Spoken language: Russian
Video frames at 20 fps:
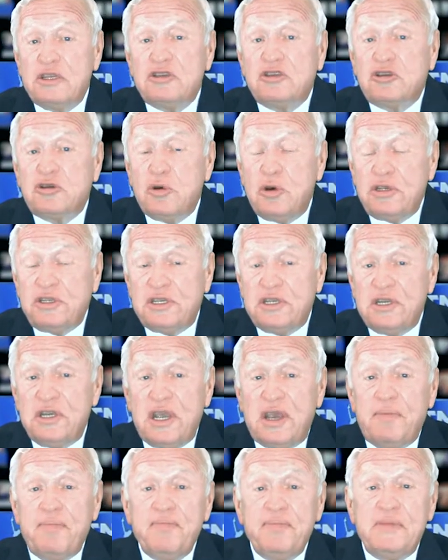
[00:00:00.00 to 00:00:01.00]
с
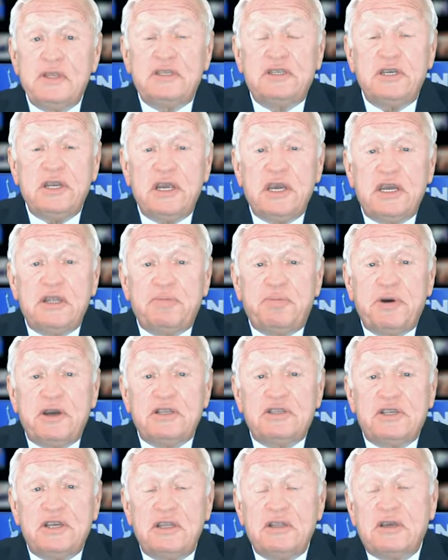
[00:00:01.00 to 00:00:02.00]
осени теряет по
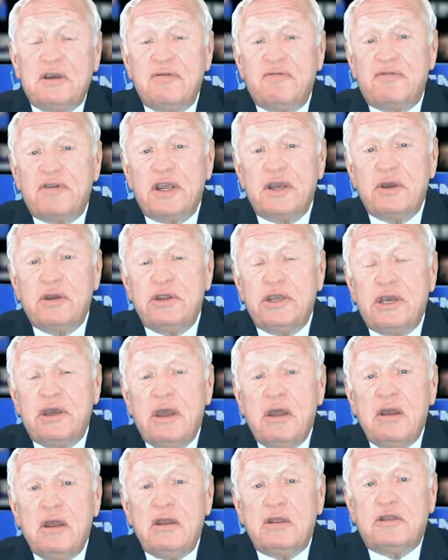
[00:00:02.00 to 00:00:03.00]
оценкам в районе
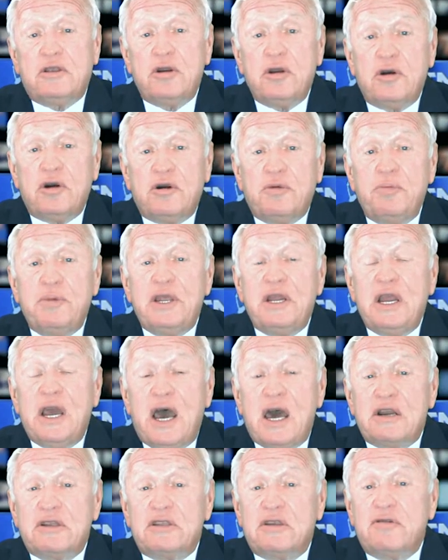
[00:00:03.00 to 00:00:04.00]
3
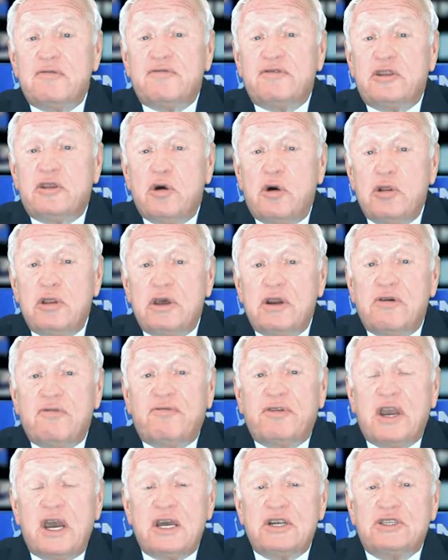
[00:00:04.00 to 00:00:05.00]
миллиардов
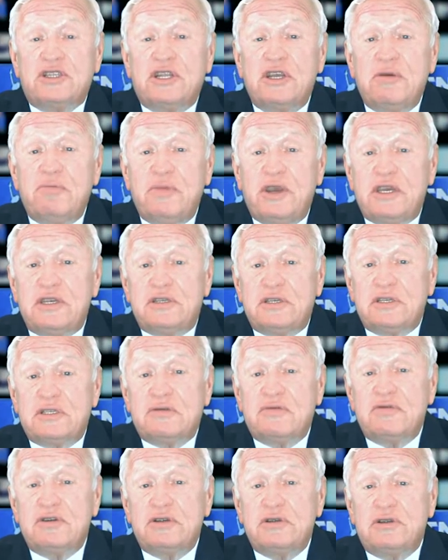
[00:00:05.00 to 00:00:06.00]
долларов каждый месяц
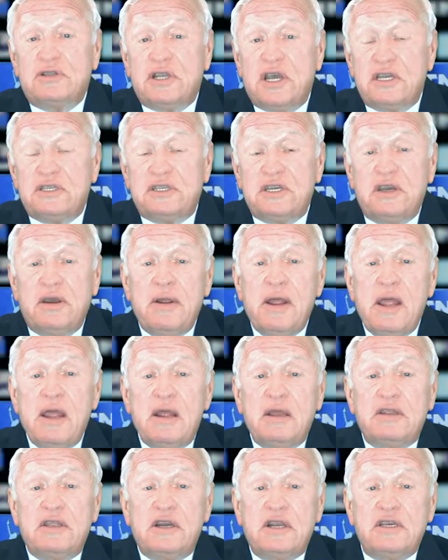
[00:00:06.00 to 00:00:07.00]
в результате
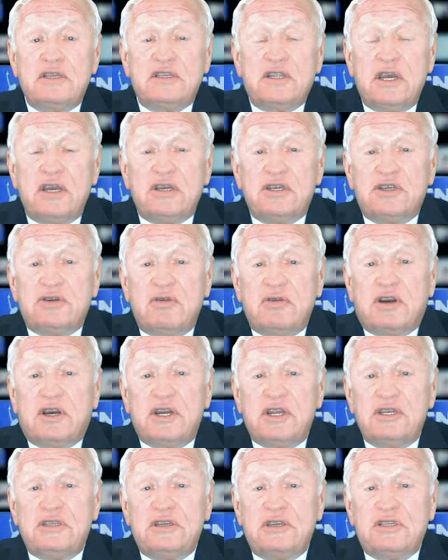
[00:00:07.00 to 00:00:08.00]
нарастающего
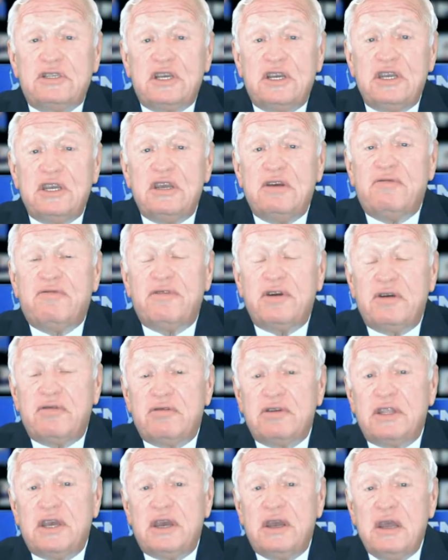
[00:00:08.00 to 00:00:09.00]
кризиса и
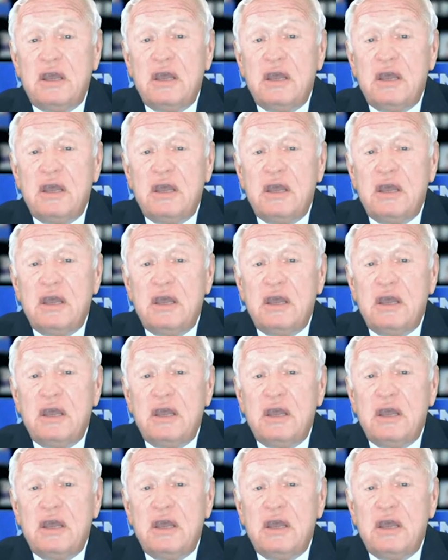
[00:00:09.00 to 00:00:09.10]
вывода